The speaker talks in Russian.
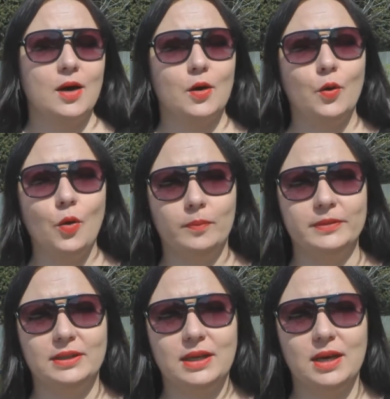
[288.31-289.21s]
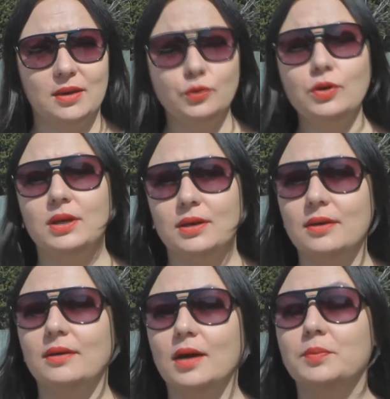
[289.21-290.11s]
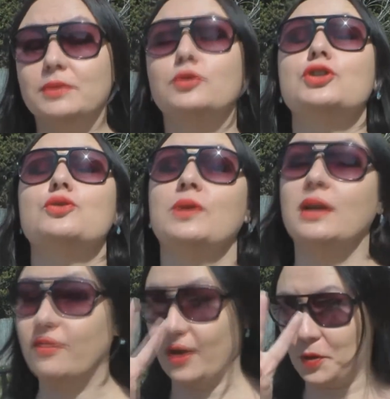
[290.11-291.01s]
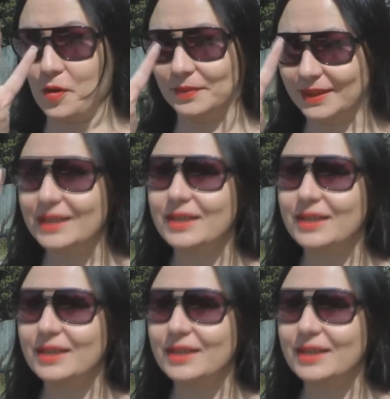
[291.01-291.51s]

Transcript: э, комнаты. Ну и как бы то, что у них две комнаты,